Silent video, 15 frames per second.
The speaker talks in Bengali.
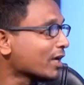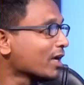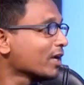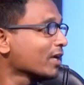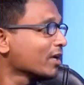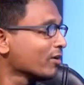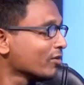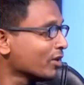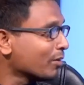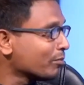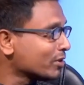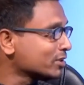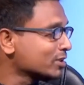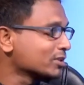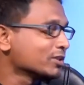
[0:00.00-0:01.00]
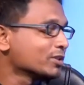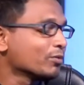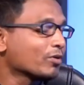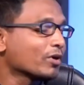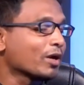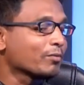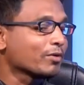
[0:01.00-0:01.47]
জায়গায় গিয়ে কিন্তু আমরা
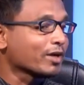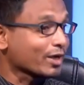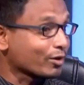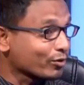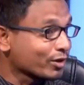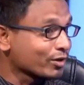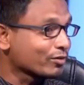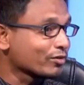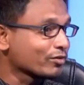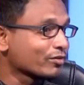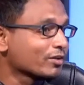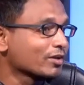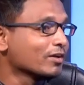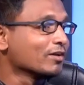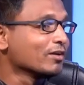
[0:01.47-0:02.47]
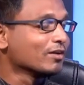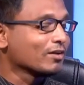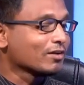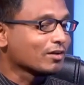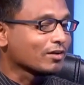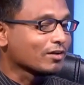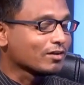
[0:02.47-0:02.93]
স্বেচ্ছাসেবকের আমরা রেকর্ডিং করেছি
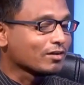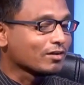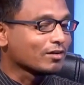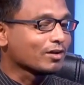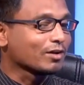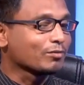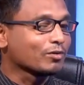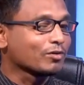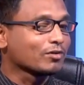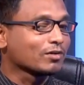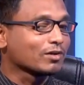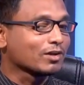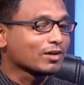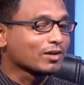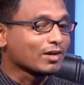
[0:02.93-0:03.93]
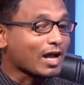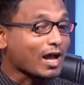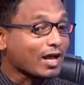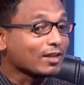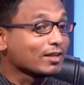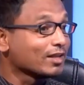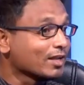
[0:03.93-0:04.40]
এবং
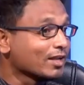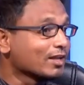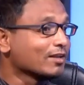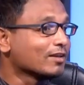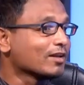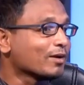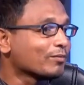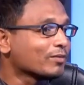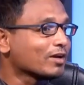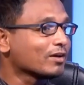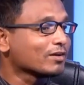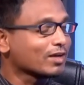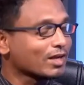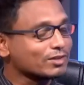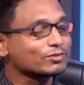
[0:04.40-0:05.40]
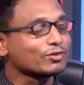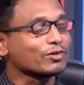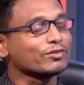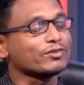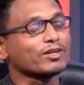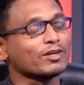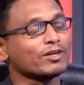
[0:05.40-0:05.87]
রাত দিন আমরা কাজ
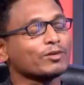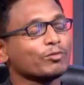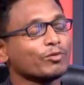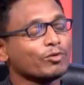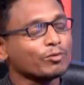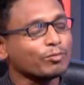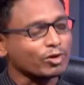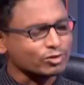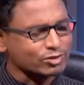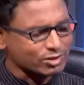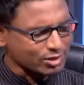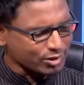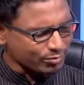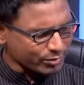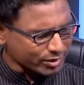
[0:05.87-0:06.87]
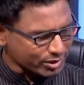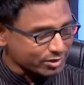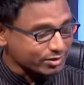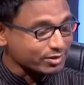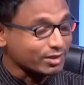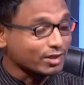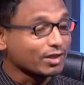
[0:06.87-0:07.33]
করেছি এখানে বিভিন্ন মানুষের সাথে
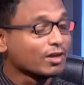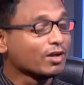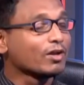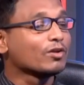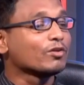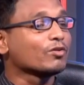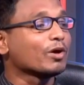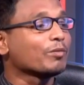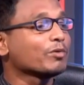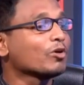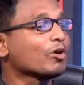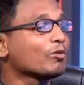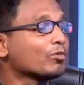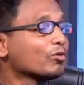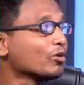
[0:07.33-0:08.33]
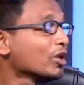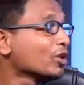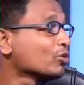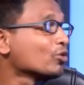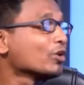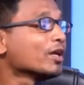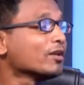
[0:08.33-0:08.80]
মিশেছি তো আমরা গল্পগুলো
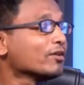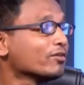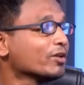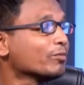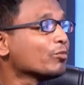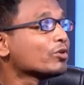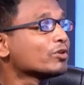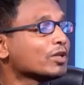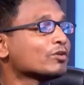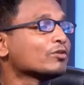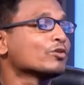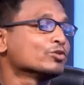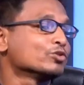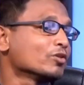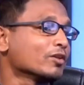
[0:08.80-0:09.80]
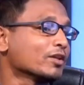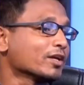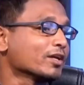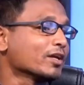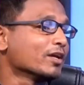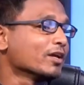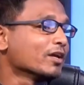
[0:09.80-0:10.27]
তুলে এনেছি প্রত্যন্ত অঞ্চল
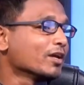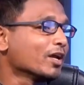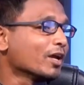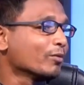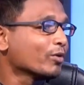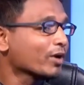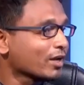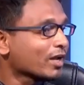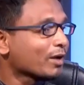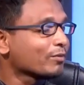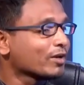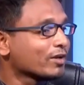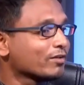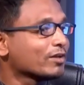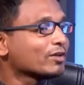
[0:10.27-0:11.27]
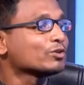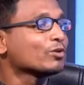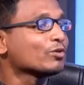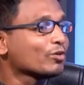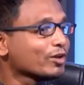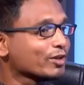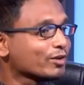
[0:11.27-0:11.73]
থেকে এবং এটা আমরা নিজেরা
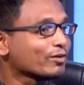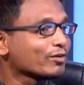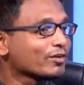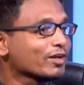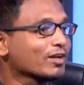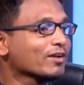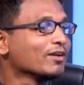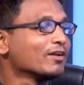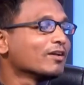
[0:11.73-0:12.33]
সংকলিত করে